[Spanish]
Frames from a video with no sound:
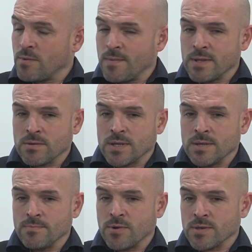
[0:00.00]
este momento está
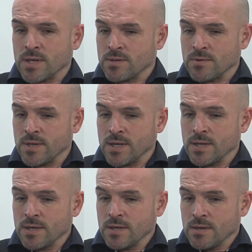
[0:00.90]
en proceso de,
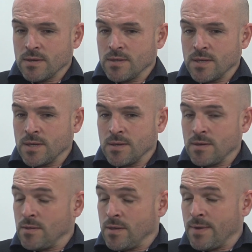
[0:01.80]

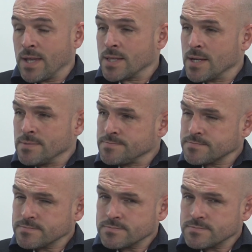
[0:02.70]
de venta.